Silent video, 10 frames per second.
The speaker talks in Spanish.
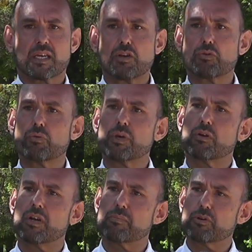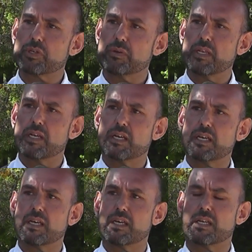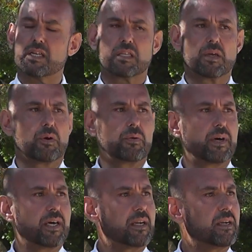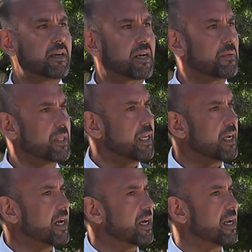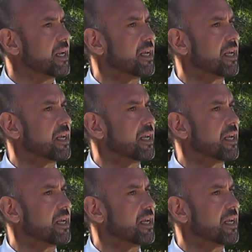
no tuvieron la posibilidad de, de volver, reivindicar